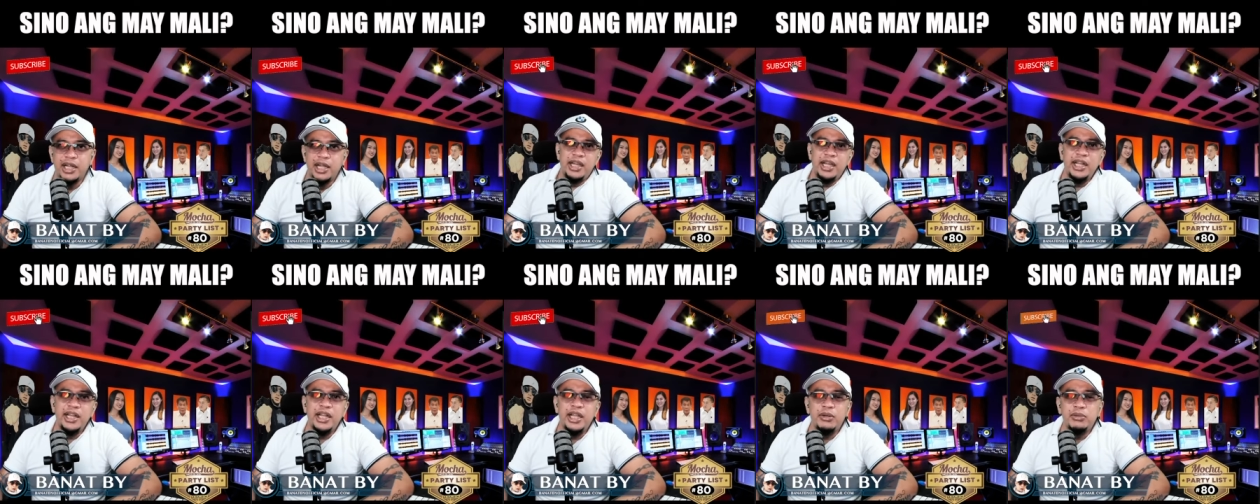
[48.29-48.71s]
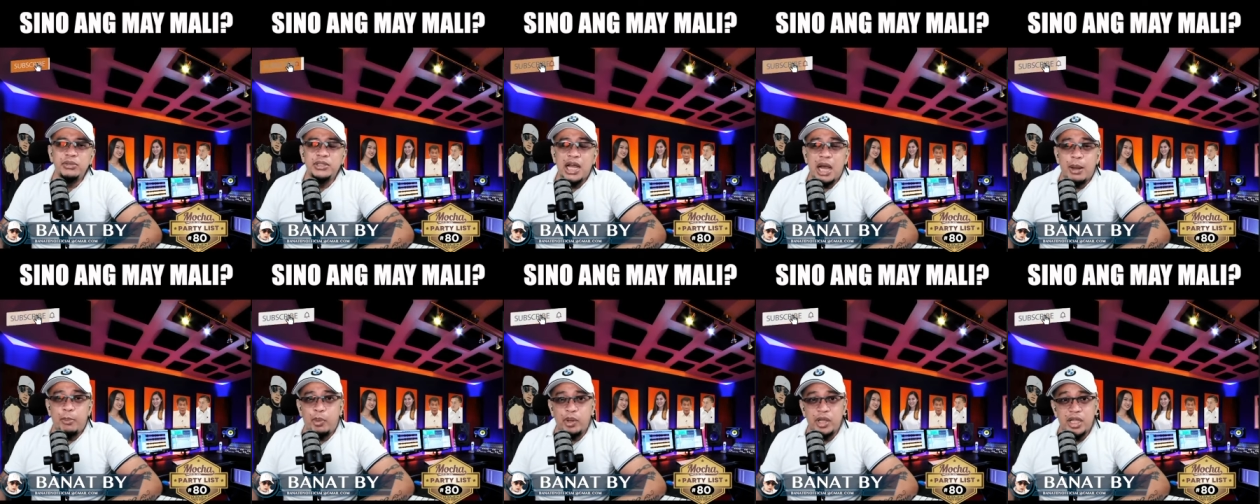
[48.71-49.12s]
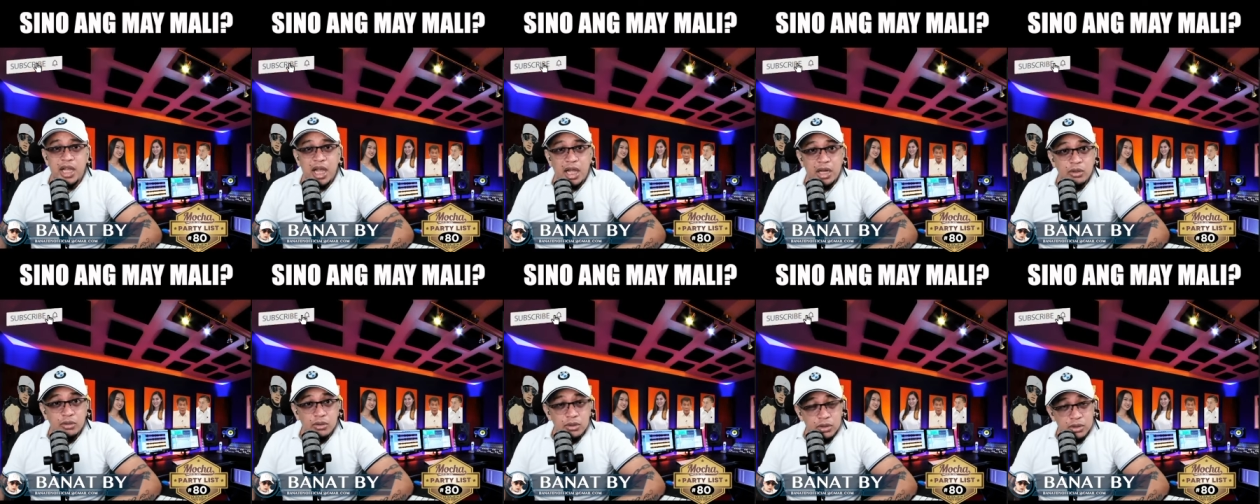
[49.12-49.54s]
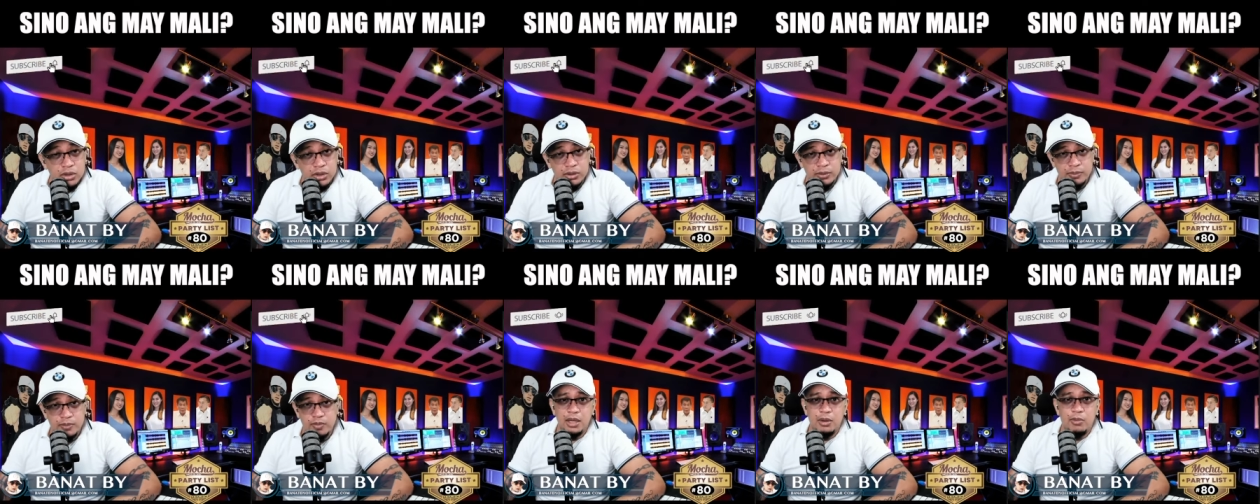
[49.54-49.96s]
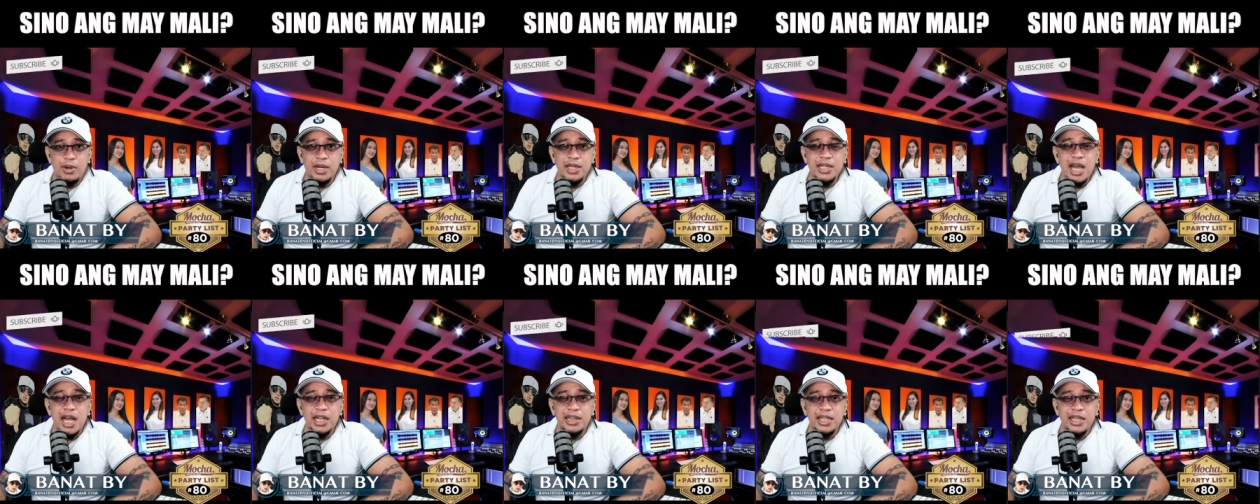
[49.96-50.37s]
Hindi ko dapat ganun.
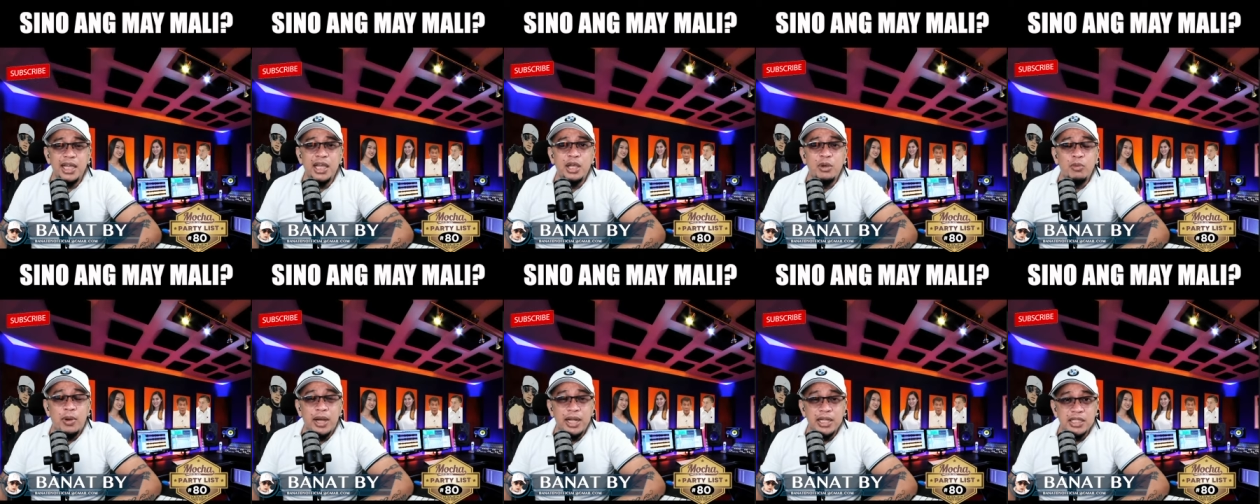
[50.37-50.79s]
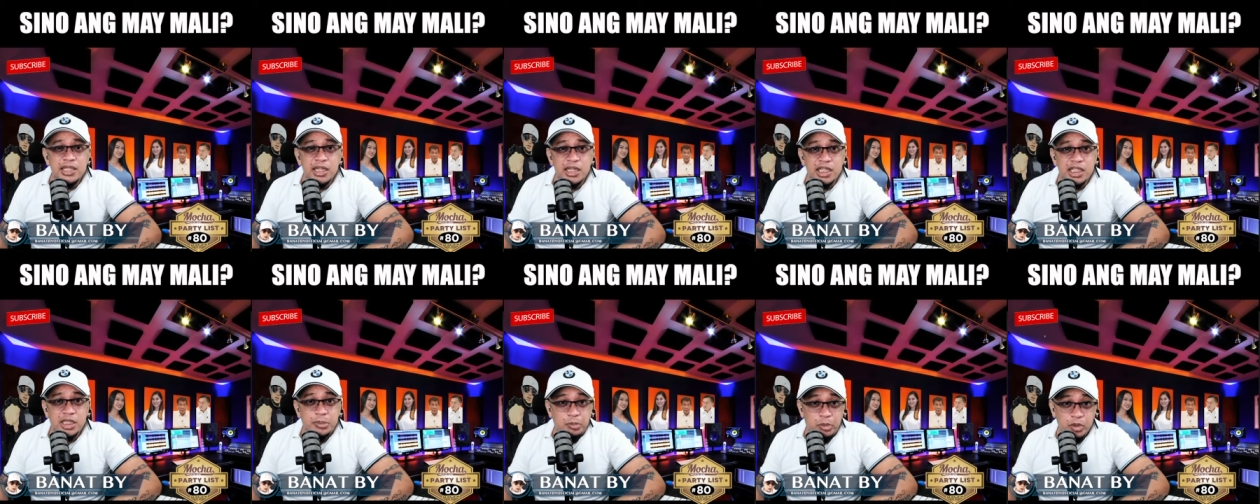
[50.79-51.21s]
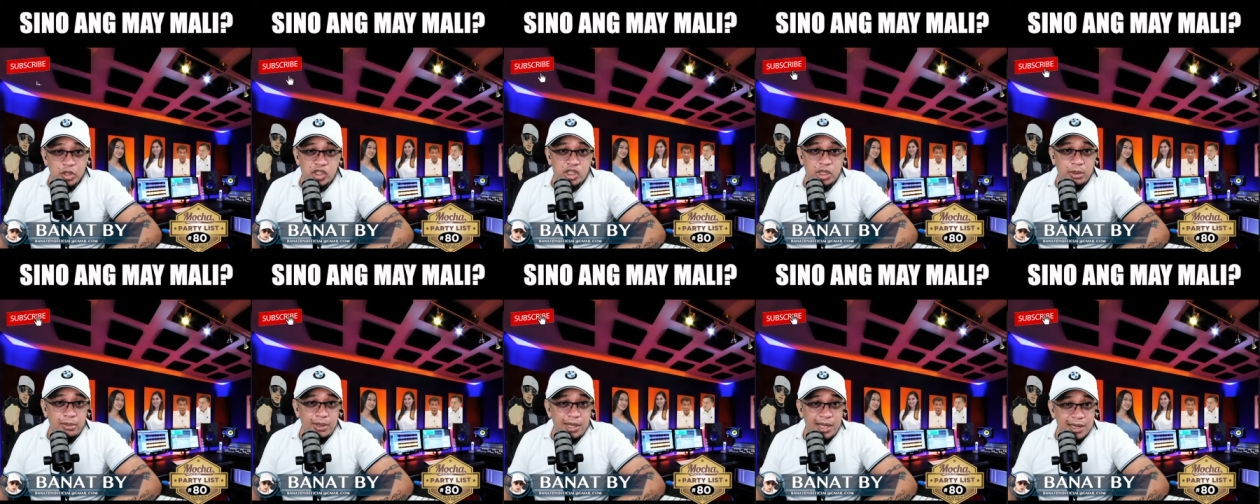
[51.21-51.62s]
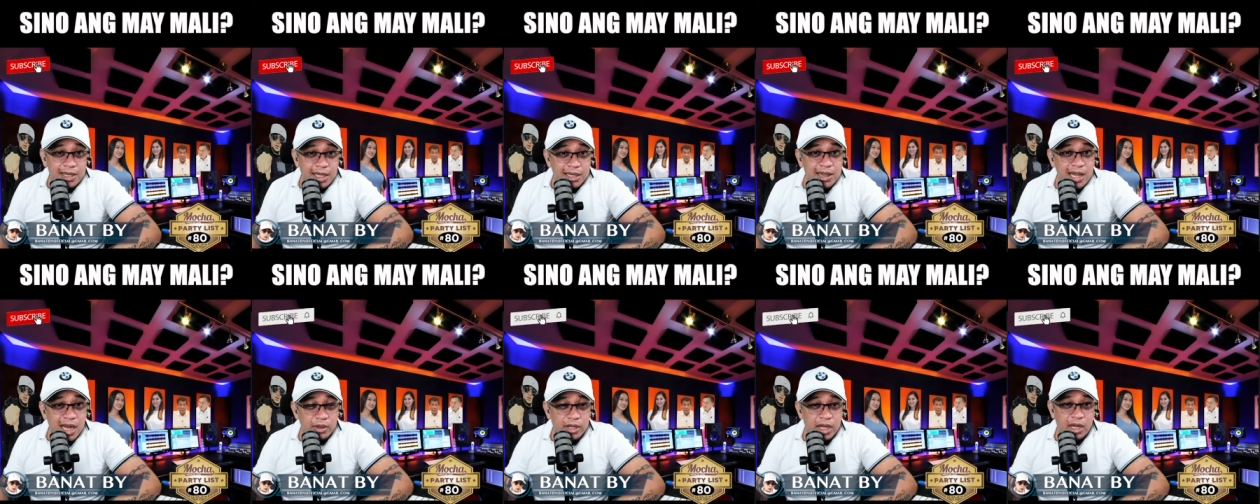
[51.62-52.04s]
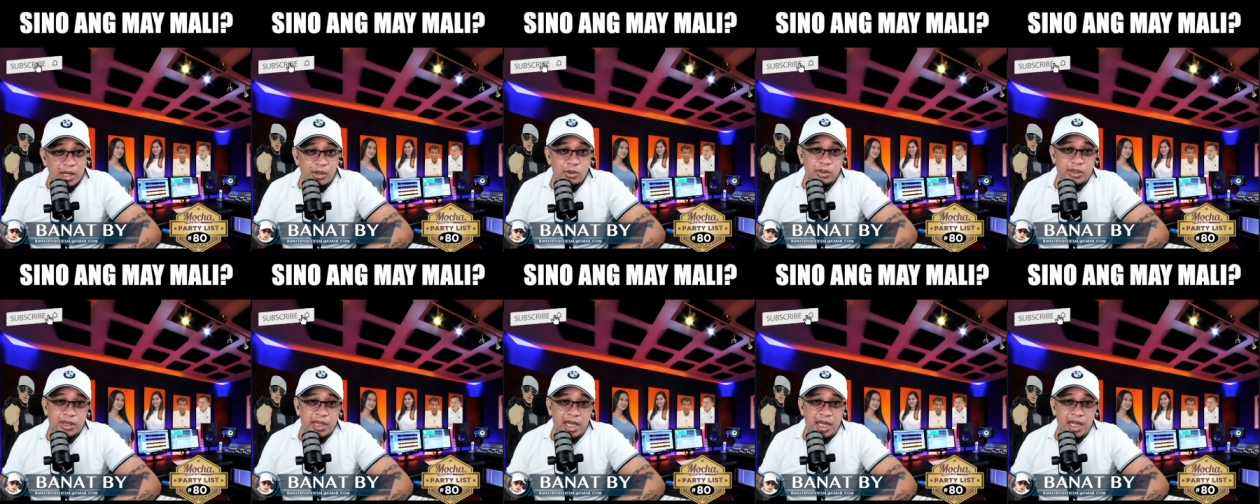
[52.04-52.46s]
Huwag natin iwan sa responsibilidad ng
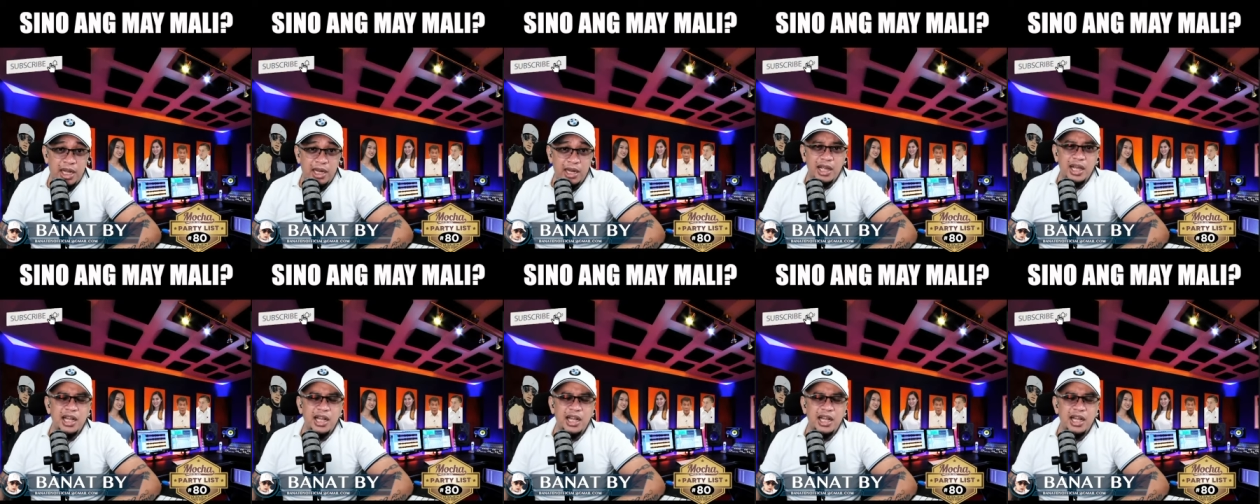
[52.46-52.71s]
hotel.